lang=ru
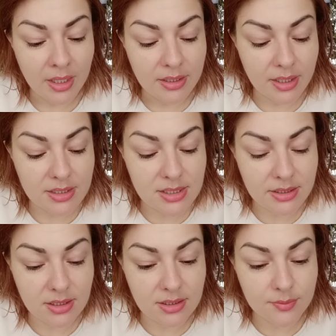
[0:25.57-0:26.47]
Так, из
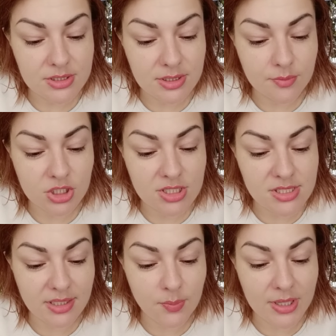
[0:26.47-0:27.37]
линейки Glam Team
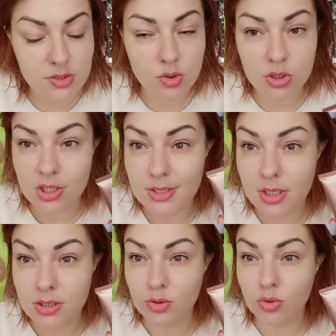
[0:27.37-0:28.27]
65-46
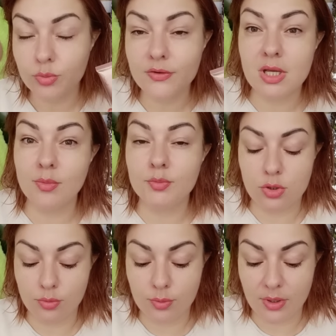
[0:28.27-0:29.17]
артикул. У меня в самом
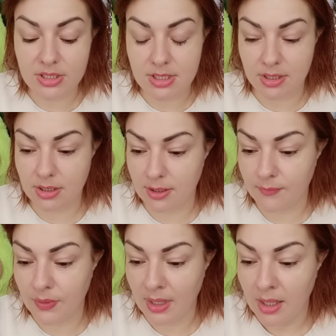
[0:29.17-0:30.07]
темном оттенке.
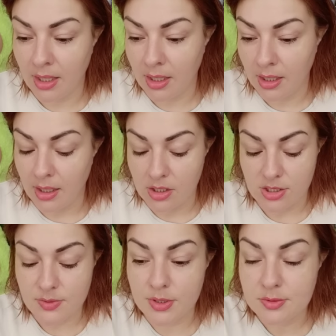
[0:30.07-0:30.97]

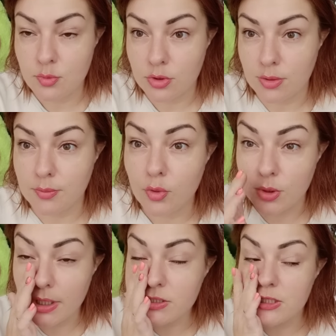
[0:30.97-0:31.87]
Сейчас посмотрим. У
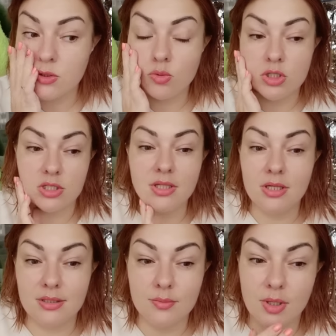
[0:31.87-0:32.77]
меня сейчас кожа на
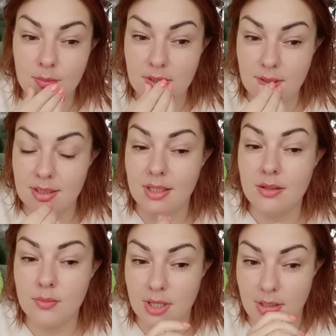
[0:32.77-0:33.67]
данный момент
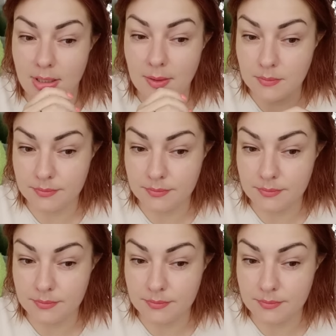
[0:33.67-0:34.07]
нормальная.